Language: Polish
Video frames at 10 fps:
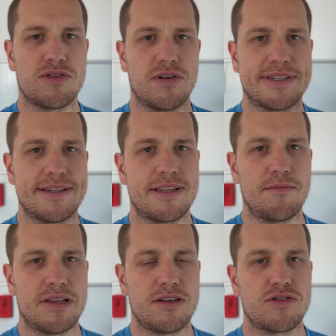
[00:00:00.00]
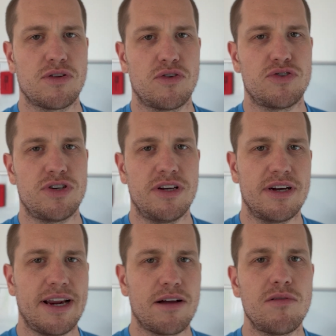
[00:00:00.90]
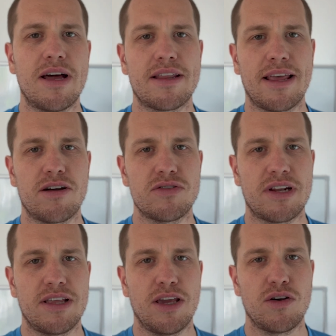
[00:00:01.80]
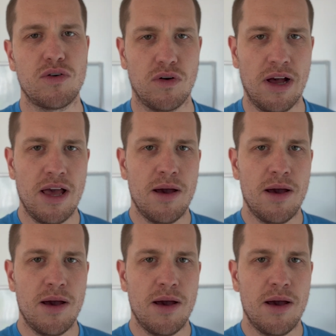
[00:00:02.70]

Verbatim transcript: to systematyczności, regularnego treningu.